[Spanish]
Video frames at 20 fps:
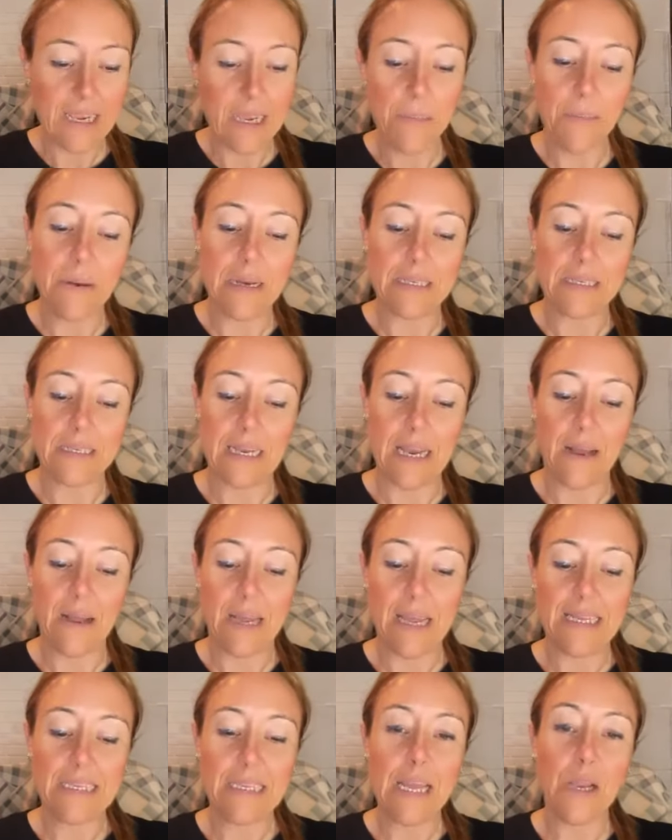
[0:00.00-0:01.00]
¿Qué
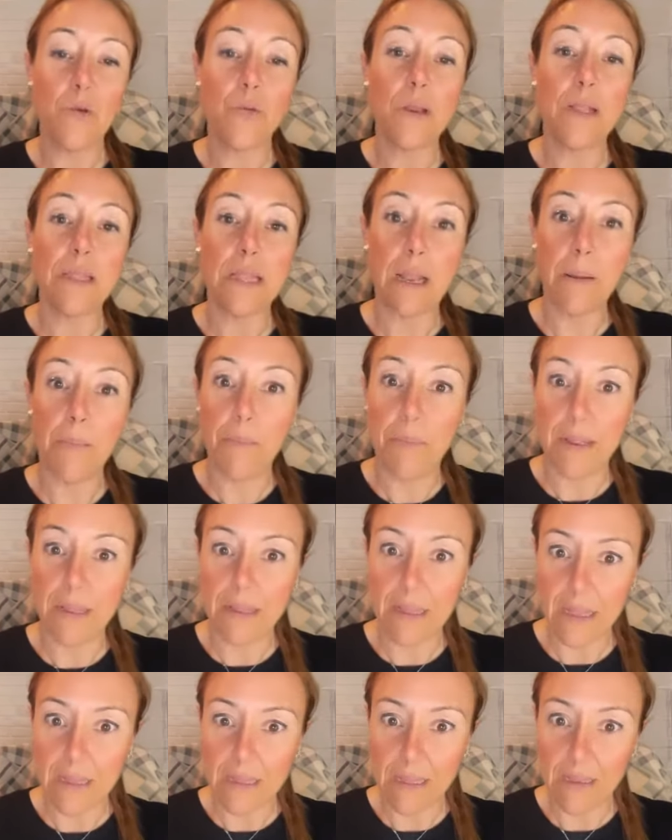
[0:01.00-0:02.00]
pasa? Esa es nuestra
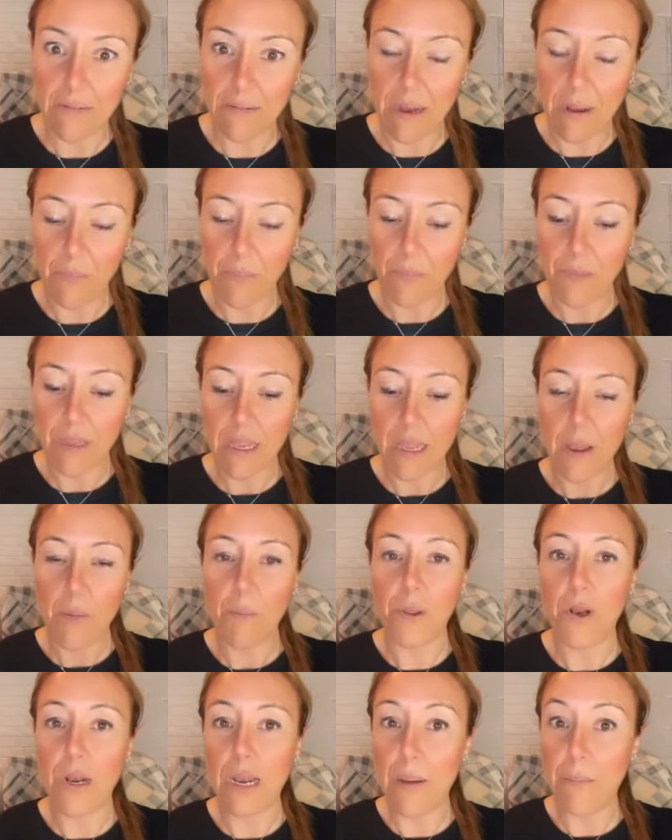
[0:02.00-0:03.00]
expectativa.
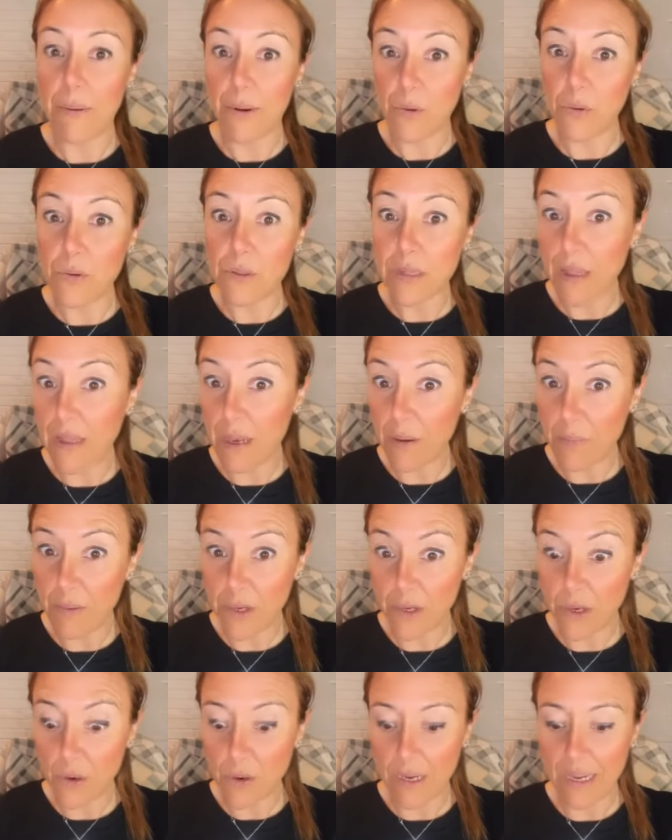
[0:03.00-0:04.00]
Pero la pregunta del
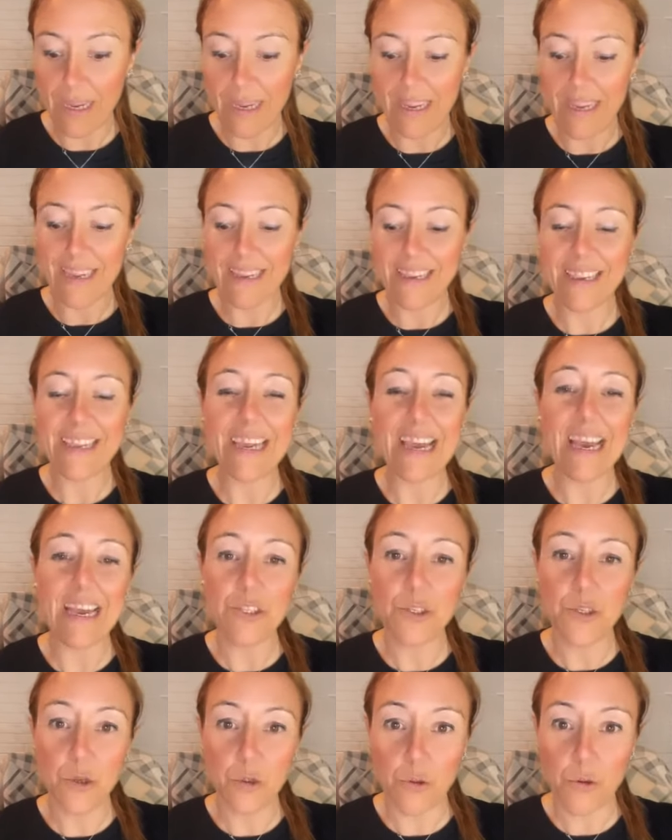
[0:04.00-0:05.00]
millón es, ¿qué
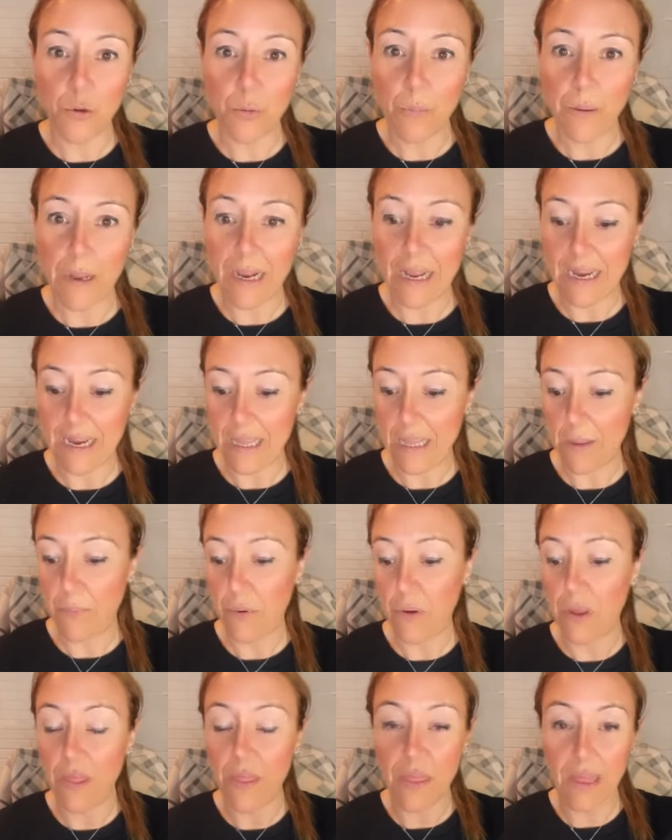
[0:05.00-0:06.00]
has hecho tú para que
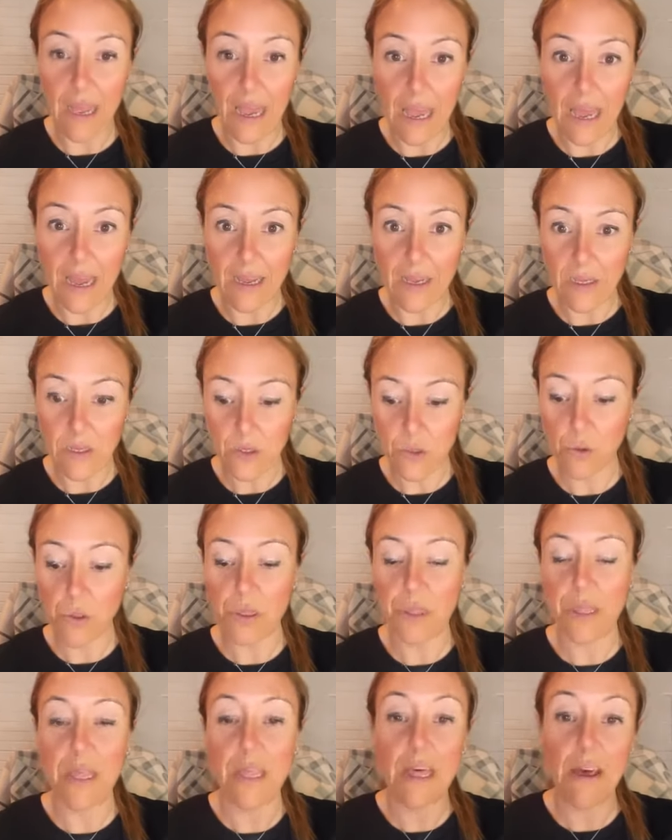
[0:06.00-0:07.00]
después de A
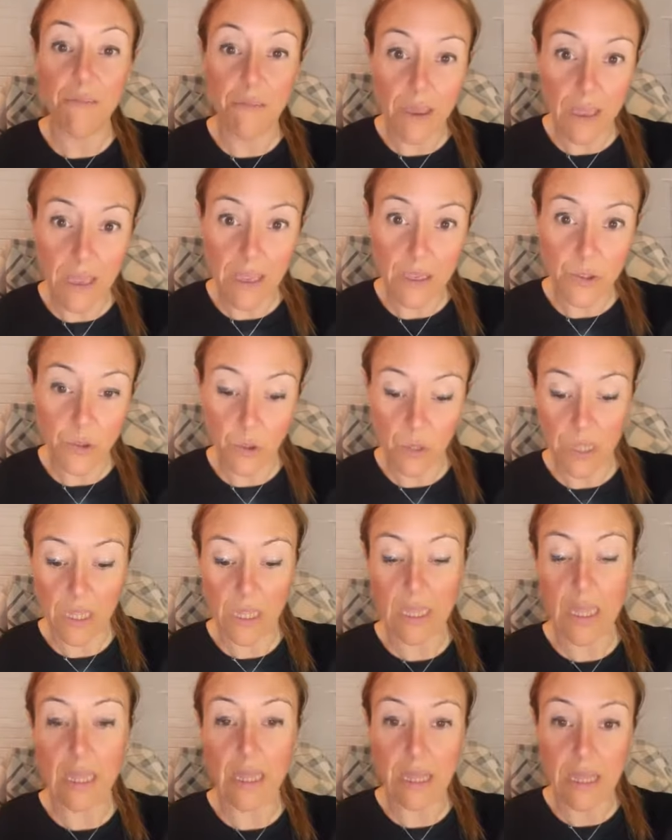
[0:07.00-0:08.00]
suceda B,
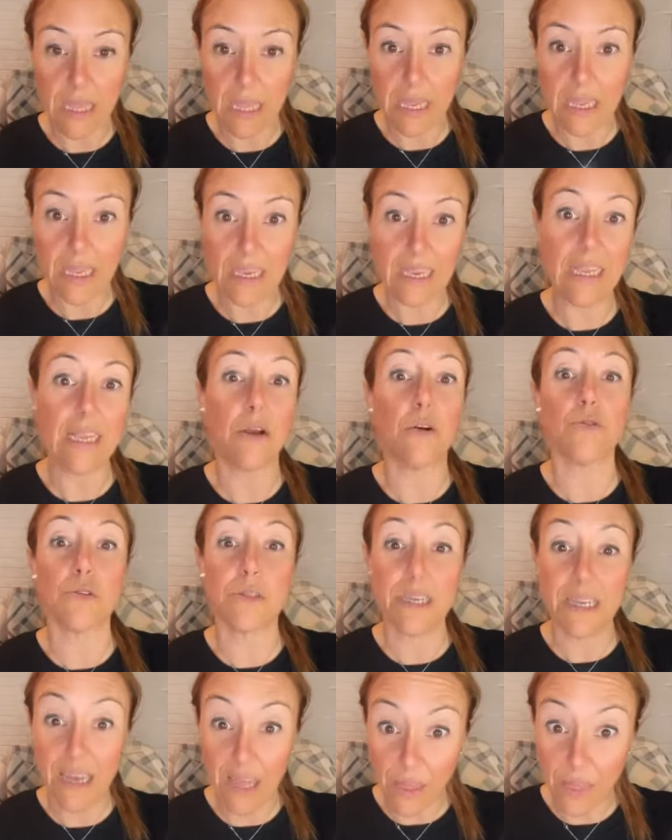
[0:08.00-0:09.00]
suceda C y
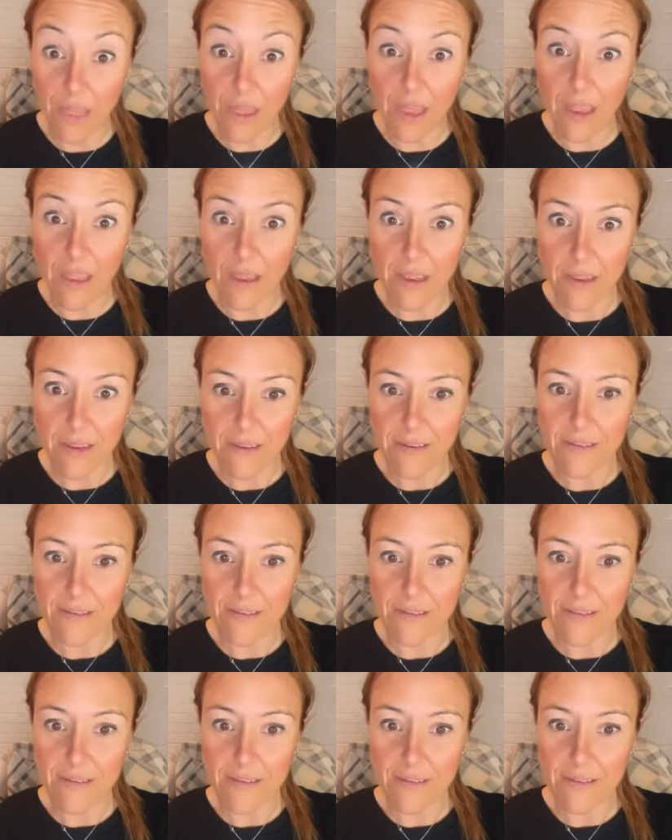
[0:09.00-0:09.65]
consigas D?